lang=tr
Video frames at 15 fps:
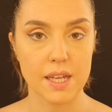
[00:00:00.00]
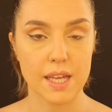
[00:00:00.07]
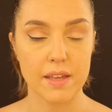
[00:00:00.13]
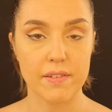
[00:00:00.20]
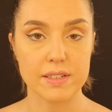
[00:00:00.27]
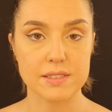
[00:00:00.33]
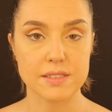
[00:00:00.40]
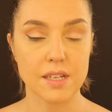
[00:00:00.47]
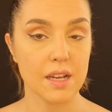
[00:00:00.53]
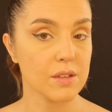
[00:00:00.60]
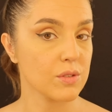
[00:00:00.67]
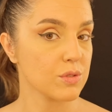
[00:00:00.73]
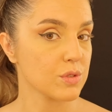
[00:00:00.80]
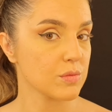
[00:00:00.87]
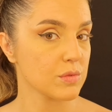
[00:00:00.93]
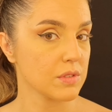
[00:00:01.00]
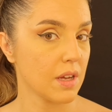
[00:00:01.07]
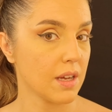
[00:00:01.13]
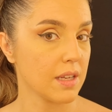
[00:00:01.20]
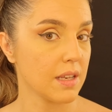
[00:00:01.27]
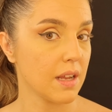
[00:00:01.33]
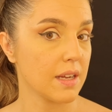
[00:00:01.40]
Evet sağ gözümün
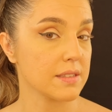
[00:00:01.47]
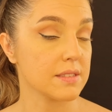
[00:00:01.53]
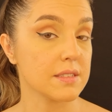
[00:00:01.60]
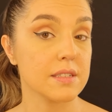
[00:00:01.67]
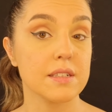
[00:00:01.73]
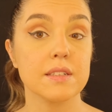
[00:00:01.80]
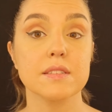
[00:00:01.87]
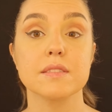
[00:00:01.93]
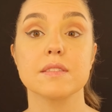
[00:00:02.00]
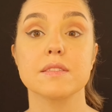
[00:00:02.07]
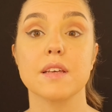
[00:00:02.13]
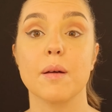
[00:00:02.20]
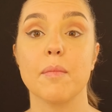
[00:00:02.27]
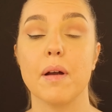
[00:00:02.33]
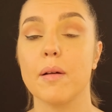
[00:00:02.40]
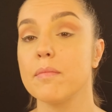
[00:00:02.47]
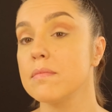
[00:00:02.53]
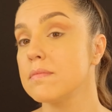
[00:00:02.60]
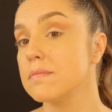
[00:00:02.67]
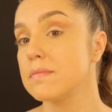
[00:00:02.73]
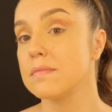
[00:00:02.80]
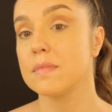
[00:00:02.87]
eyelinerı
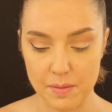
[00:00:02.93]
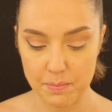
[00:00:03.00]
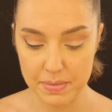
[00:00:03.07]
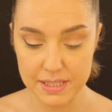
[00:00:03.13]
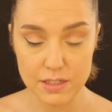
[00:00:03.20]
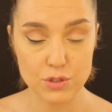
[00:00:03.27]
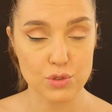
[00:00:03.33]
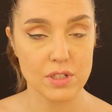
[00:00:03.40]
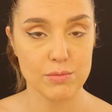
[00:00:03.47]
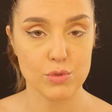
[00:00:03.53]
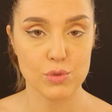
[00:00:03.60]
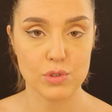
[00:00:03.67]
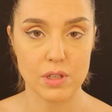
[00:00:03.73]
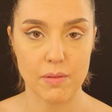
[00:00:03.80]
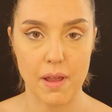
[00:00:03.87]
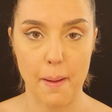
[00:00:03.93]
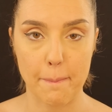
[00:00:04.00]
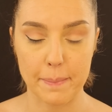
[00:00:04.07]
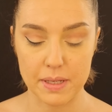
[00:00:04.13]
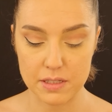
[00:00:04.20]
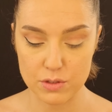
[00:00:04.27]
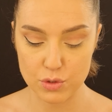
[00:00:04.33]
tamam. Bir de şöyle bir uygulama
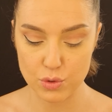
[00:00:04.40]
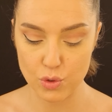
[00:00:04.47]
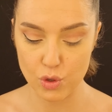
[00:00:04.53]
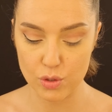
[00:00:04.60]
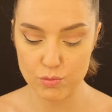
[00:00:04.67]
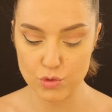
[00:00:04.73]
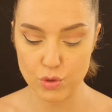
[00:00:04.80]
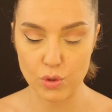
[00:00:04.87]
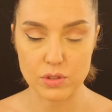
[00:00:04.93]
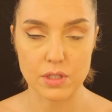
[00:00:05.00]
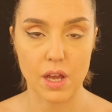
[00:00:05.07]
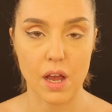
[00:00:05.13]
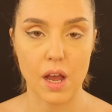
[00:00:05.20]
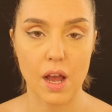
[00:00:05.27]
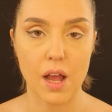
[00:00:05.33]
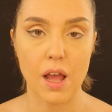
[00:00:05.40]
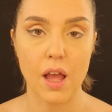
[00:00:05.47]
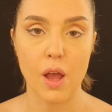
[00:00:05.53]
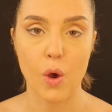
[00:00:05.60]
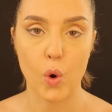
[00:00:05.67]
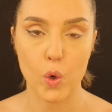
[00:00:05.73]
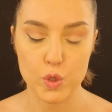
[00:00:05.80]
yapmak istiyorum. Çok daha
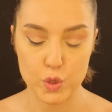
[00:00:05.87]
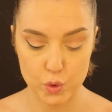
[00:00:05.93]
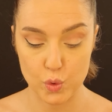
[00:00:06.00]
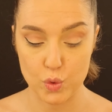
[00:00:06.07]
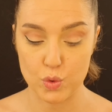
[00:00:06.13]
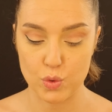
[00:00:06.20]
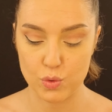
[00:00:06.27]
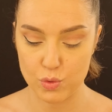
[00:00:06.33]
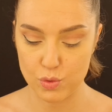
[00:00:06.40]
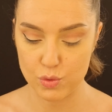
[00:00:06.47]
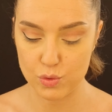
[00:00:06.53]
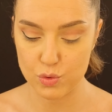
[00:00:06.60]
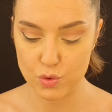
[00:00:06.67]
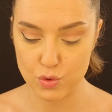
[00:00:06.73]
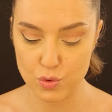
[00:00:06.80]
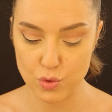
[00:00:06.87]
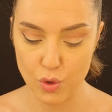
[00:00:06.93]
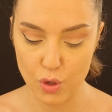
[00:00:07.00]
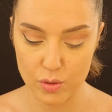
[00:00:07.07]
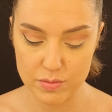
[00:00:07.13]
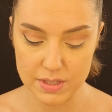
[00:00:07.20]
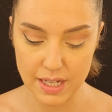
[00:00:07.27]
hoş gözüktüğünü
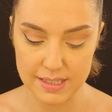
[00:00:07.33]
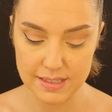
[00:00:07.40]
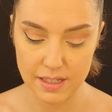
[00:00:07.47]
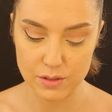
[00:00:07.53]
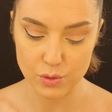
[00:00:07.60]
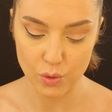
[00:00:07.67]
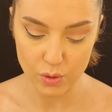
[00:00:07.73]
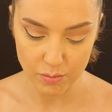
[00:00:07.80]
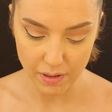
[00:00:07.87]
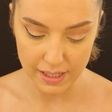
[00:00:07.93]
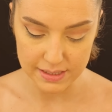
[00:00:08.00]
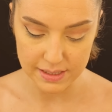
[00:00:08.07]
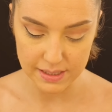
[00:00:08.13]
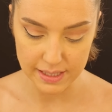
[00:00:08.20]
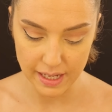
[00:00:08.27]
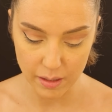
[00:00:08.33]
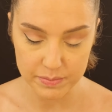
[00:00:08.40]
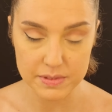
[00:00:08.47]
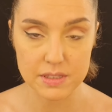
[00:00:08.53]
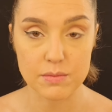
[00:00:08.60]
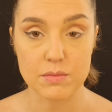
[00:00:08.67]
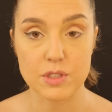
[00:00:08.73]
düşünüyorum. Zaten normalde de
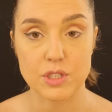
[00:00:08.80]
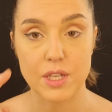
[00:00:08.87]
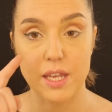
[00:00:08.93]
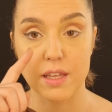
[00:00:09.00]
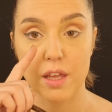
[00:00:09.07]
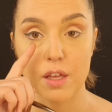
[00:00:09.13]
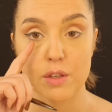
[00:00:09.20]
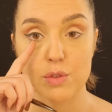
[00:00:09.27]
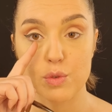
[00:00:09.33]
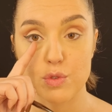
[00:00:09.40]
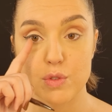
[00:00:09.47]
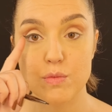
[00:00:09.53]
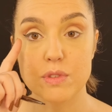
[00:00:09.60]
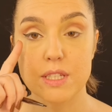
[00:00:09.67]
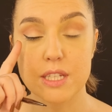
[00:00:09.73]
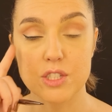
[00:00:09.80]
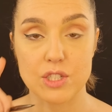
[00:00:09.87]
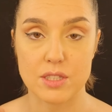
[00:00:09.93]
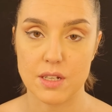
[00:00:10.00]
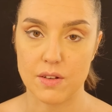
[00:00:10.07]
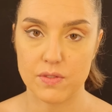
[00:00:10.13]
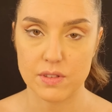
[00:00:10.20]
yaptığım bir şey. Gözümün iç
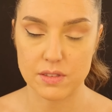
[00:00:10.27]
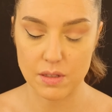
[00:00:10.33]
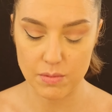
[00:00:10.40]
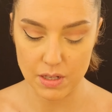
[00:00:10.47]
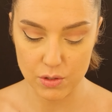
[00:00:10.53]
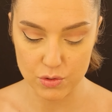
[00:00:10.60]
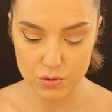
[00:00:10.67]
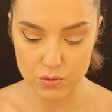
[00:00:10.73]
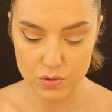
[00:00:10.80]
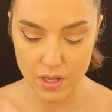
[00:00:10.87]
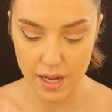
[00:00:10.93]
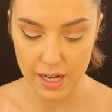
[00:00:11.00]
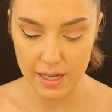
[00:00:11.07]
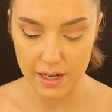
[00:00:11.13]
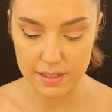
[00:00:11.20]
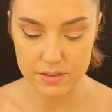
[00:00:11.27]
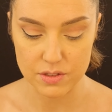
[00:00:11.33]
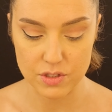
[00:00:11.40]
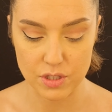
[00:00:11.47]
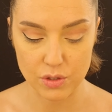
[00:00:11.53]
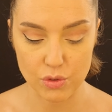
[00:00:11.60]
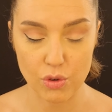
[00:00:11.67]
tarafına da biliyorsunuz eyeliner
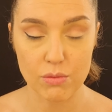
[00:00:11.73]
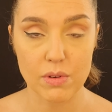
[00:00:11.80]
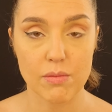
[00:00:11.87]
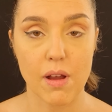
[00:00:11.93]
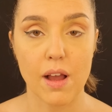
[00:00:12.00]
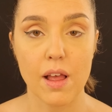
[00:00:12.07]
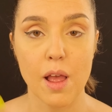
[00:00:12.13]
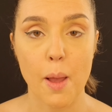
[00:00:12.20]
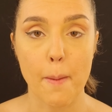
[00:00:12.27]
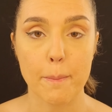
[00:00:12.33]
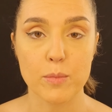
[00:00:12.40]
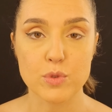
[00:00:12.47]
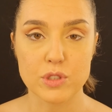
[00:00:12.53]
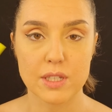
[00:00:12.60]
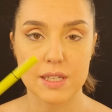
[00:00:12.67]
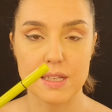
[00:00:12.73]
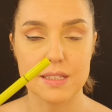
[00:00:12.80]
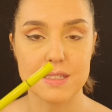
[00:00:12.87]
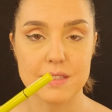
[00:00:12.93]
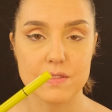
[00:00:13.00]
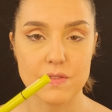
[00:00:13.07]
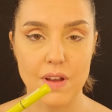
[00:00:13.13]
çekiyorum ama bu şekilde
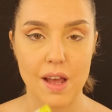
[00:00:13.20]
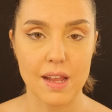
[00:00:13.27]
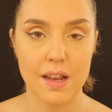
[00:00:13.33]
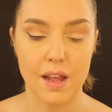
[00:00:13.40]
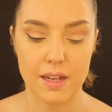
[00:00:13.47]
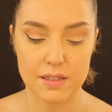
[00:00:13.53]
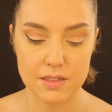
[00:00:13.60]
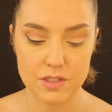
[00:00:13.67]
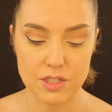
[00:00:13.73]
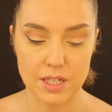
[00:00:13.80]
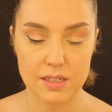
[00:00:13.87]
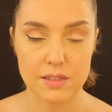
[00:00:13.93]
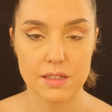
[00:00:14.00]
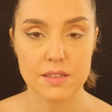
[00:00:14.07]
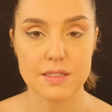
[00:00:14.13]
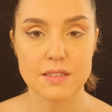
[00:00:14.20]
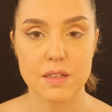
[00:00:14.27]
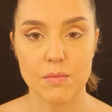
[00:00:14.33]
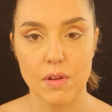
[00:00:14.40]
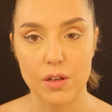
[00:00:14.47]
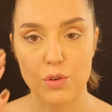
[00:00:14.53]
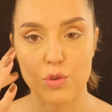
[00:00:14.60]
sıvı eyeliner çektiğiniz
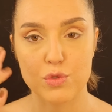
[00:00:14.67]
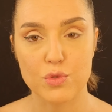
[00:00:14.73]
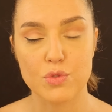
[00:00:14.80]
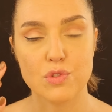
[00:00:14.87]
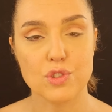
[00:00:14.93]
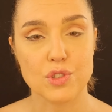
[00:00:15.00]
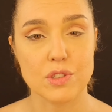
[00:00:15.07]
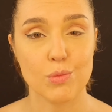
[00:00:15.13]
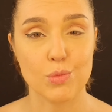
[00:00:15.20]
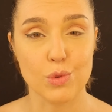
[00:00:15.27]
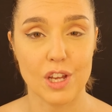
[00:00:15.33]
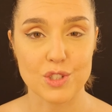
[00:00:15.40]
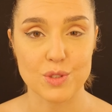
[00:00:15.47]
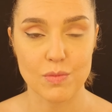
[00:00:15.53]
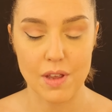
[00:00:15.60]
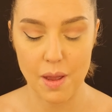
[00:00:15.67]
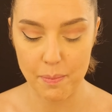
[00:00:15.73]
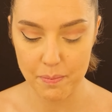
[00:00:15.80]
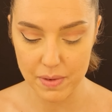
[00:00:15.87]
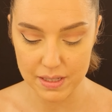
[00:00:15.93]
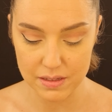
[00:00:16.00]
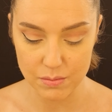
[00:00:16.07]
zaman gözünün içine bulaşma
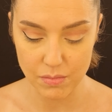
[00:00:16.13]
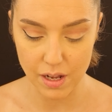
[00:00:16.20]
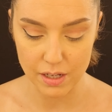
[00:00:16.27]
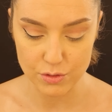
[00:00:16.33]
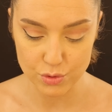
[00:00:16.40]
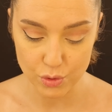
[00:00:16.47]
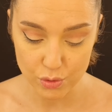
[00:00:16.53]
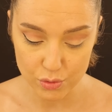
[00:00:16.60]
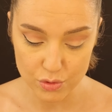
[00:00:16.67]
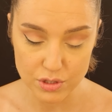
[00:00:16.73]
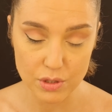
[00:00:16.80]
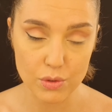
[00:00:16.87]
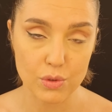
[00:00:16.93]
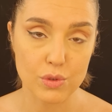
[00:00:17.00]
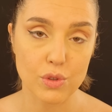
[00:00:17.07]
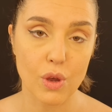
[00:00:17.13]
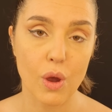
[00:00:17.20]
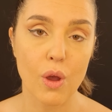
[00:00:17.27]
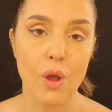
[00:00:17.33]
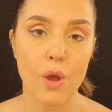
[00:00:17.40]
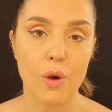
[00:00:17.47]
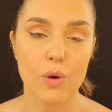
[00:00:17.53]
yapma ihtimali çok yüksek
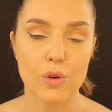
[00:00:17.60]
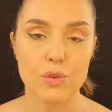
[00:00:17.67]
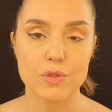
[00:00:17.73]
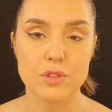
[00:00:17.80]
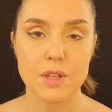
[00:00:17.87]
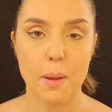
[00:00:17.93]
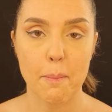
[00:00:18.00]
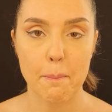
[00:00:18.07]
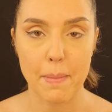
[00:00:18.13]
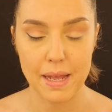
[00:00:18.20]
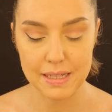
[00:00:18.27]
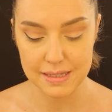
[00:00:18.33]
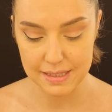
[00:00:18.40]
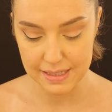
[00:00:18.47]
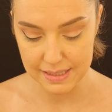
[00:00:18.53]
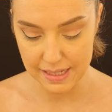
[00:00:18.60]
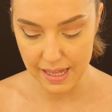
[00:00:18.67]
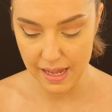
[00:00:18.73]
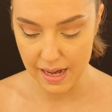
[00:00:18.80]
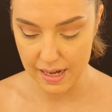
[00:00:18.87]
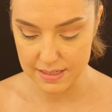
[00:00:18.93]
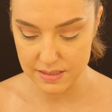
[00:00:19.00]
oluyor. O yüzden ben yine
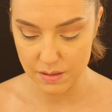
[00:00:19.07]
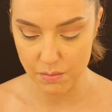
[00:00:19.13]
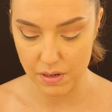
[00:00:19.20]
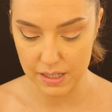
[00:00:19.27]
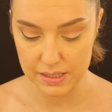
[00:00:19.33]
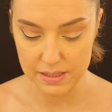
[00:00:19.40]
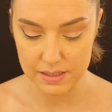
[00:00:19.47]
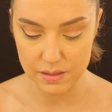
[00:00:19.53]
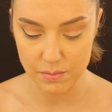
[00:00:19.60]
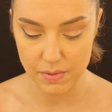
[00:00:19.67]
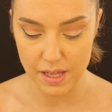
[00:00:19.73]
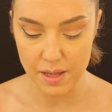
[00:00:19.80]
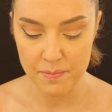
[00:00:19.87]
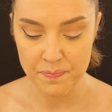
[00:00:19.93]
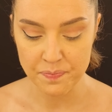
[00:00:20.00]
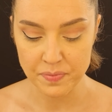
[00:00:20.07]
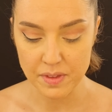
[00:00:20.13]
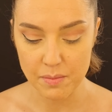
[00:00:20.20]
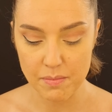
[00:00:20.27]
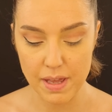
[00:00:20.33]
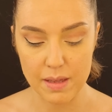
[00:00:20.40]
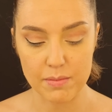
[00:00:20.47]
her zamanki gibi
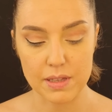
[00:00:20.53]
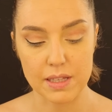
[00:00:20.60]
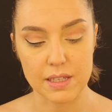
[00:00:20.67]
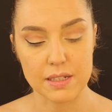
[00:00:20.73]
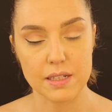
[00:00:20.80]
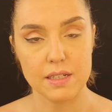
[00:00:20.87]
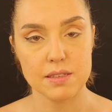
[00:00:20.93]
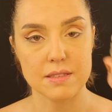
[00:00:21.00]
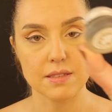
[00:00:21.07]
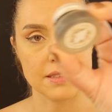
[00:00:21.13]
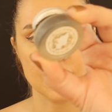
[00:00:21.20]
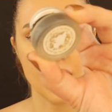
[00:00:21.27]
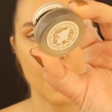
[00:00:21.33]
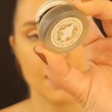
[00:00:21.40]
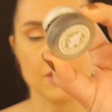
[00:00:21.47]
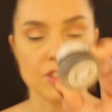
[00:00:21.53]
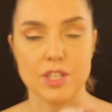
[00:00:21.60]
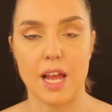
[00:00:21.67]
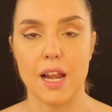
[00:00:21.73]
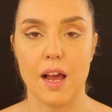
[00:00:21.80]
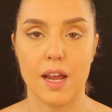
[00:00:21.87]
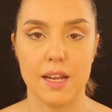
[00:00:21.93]
Maybelline'in siyah
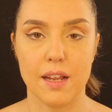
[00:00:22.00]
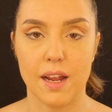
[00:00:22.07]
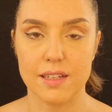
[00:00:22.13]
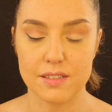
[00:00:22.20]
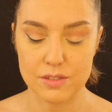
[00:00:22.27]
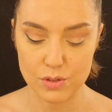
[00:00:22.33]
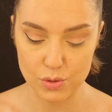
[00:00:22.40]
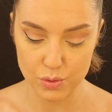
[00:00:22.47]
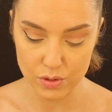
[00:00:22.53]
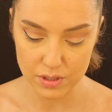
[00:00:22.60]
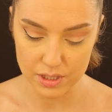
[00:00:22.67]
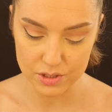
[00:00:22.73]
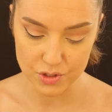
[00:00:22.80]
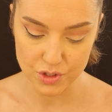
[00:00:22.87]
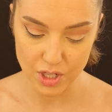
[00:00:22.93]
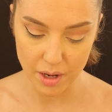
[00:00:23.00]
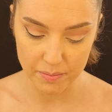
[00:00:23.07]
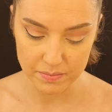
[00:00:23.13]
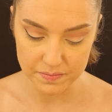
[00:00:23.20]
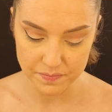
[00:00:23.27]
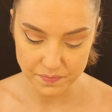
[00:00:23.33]
jel eyelinerini kullanacağım.